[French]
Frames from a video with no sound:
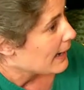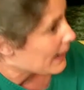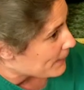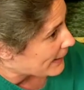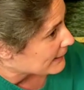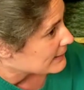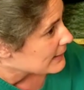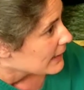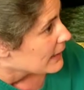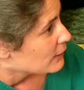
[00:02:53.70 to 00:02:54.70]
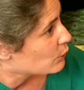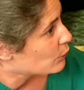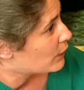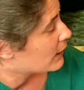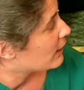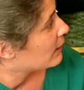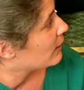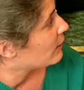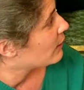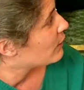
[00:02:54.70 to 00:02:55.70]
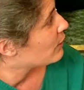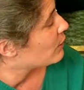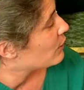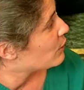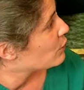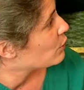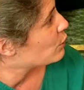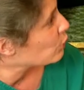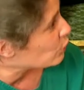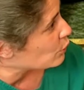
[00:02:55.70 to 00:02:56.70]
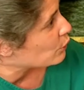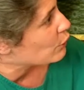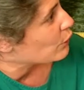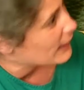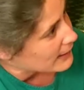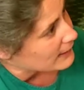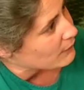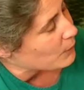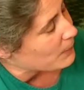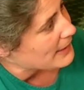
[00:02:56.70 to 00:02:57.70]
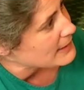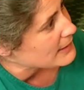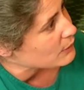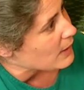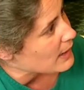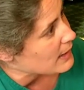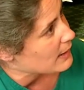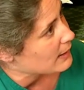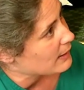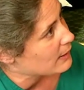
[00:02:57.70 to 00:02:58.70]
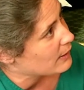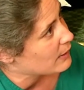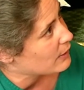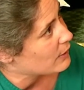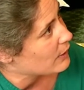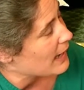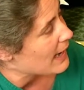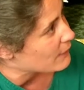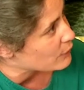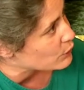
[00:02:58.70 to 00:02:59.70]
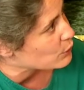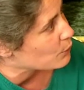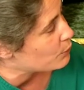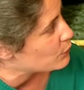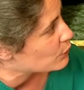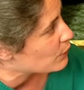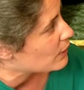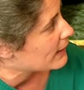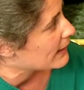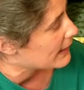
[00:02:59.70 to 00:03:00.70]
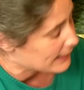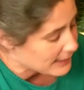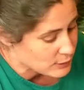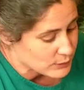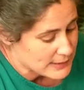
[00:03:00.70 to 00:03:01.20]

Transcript: à Paris. Donc, soutenons, ne réécrivons pas l'histoire, avançons plutôt et gagnons